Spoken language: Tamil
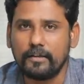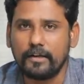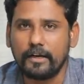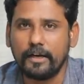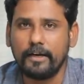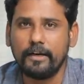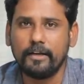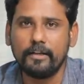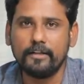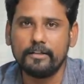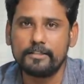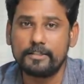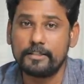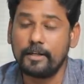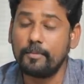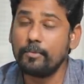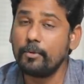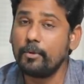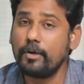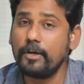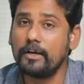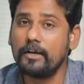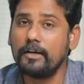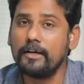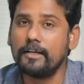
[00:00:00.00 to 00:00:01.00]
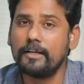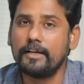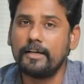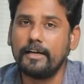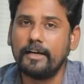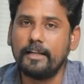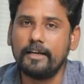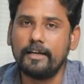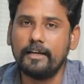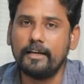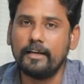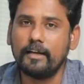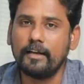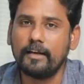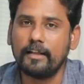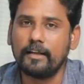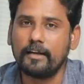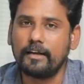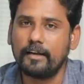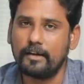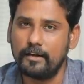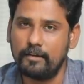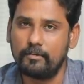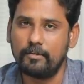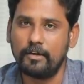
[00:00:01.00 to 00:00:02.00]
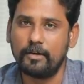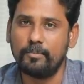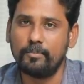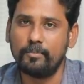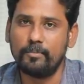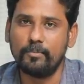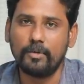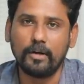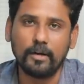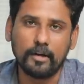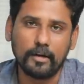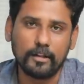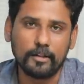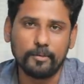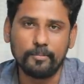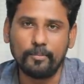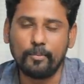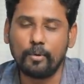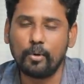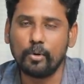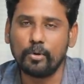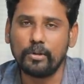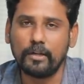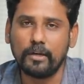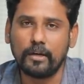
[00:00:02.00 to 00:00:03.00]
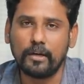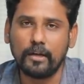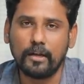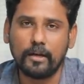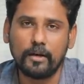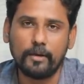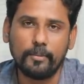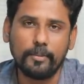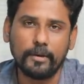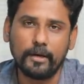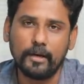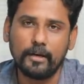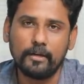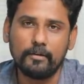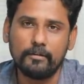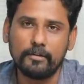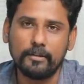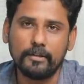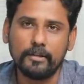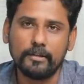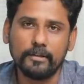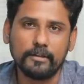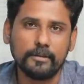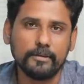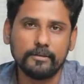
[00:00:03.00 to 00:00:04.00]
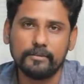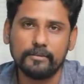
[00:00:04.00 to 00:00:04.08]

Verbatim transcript: ரெண்டு சமூகங்களுக்கு இடையிலான கலவரம் அல்லது மோதல் அப்படின்லாம் வந்து